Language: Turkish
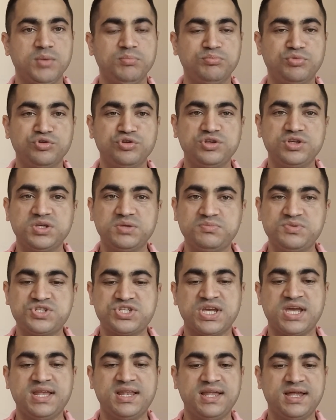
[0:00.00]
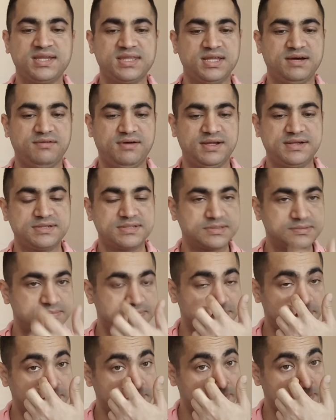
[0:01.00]
Bunun gibi şeyler de var.
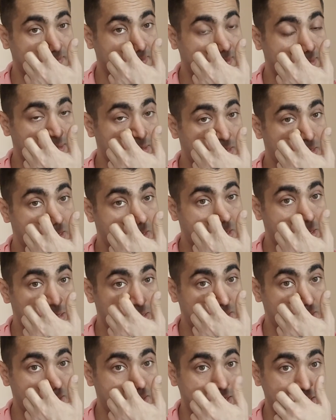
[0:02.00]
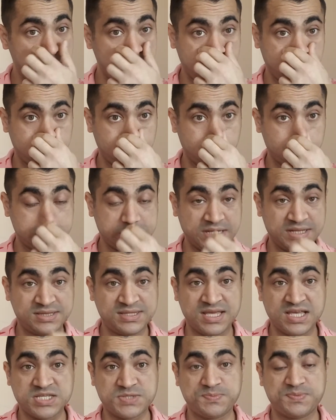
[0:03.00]
Ee, güzel
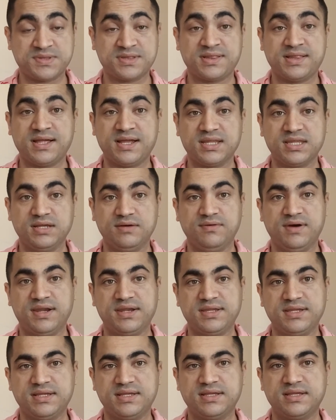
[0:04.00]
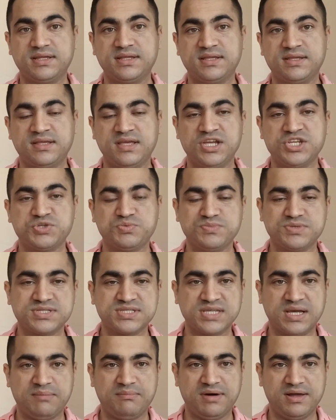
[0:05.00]
tespitler de var. Geçmiş
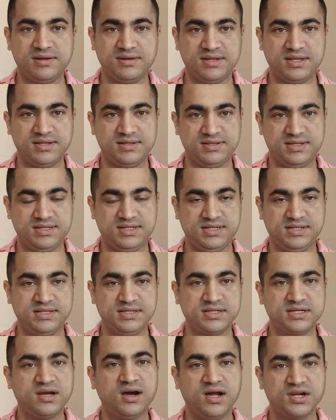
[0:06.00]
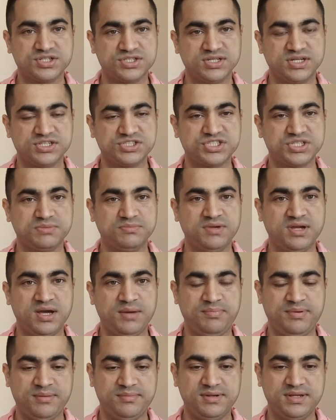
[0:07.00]
zamanlarla ilgili karşılaştırma
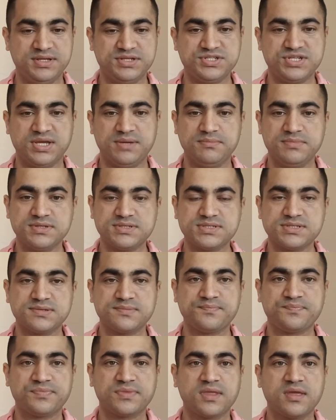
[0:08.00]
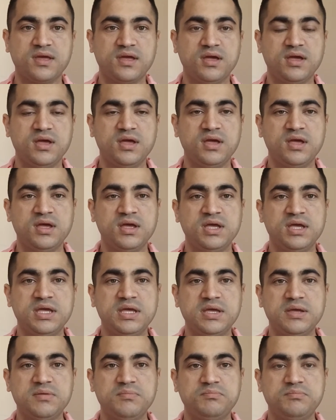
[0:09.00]
yapabileceğimiz.
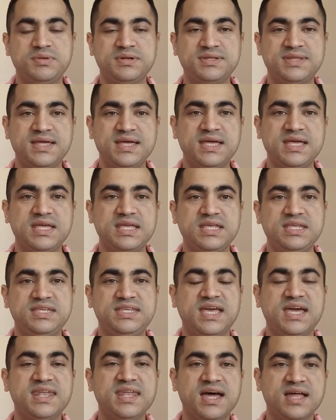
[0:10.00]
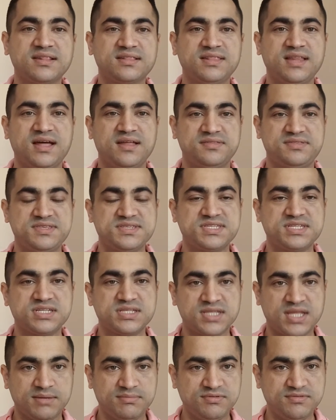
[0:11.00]
Bir de Yeni Atlantis
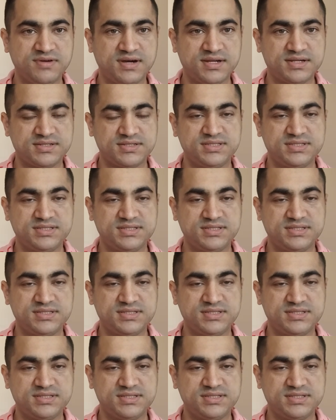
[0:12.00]
kitabı var.